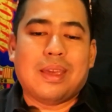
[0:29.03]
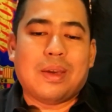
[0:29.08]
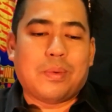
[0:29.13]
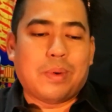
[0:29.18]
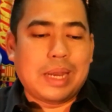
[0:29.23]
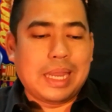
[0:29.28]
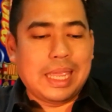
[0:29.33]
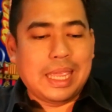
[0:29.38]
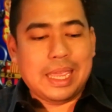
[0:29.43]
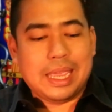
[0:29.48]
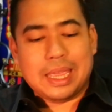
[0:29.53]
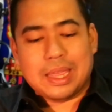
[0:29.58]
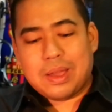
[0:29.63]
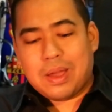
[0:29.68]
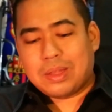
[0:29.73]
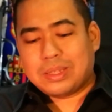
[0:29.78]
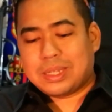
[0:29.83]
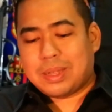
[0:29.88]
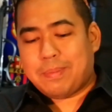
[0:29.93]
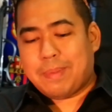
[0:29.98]
วันนี้ก็
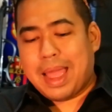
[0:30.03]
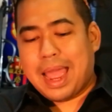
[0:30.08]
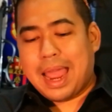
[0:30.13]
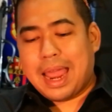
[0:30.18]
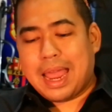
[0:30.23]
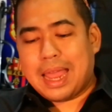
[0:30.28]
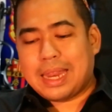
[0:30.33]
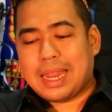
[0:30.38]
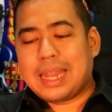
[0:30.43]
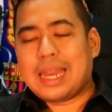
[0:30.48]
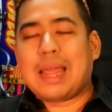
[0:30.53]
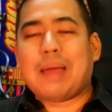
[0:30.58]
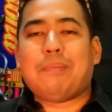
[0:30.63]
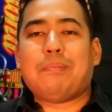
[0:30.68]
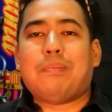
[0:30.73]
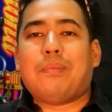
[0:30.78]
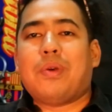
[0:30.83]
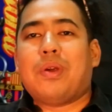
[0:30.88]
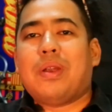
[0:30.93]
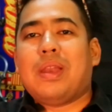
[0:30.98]
จะมาแนะ
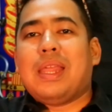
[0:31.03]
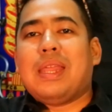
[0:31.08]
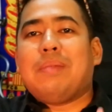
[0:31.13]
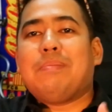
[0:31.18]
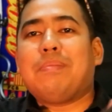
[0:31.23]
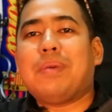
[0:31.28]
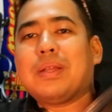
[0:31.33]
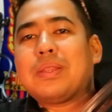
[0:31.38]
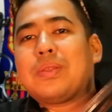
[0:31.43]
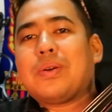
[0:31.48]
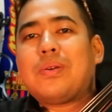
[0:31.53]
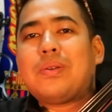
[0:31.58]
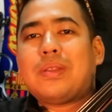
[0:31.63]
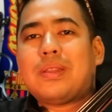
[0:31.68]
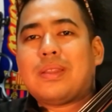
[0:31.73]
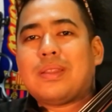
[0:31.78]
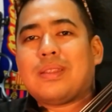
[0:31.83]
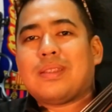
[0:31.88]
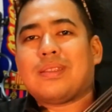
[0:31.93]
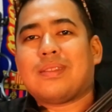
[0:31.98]
นำเบอร์ลินเบื้องต้น
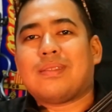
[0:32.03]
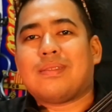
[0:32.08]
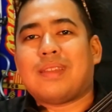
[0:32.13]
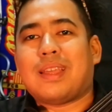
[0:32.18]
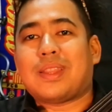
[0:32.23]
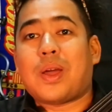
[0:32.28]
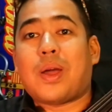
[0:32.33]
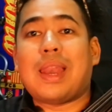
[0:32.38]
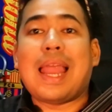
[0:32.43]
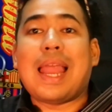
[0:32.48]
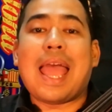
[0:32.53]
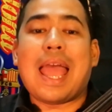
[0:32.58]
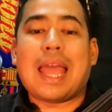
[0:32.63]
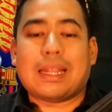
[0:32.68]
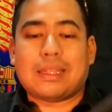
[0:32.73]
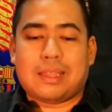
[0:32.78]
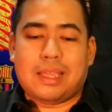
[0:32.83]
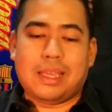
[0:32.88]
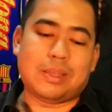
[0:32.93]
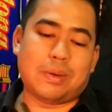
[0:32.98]
ในตอนแรก
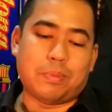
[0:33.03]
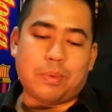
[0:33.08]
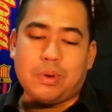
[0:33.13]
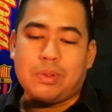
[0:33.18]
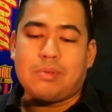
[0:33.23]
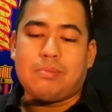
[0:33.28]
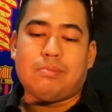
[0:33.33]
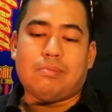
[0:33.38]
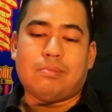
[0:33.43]
ที่สมมติ